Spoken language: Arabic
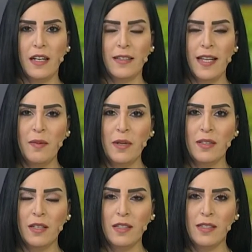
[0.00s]
رح نتابع
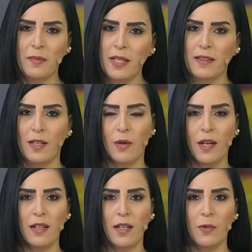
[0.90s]
تقرير زميلتنا
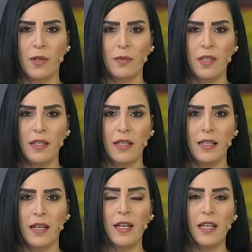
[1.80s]
نورهان أبو ربيع اللي
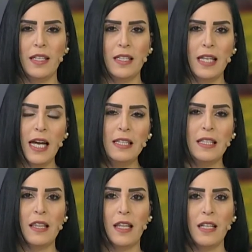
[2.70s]
هيك
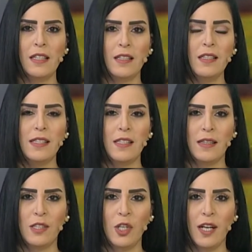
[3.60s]
يتحدث عن قصة
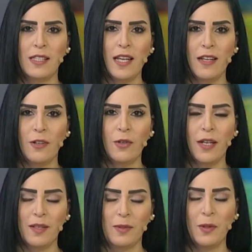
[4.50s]
نجاح ساهر
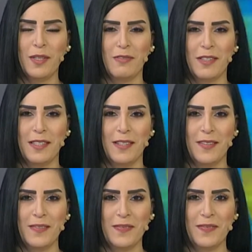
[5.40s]
عوكل بكل تفاصيلها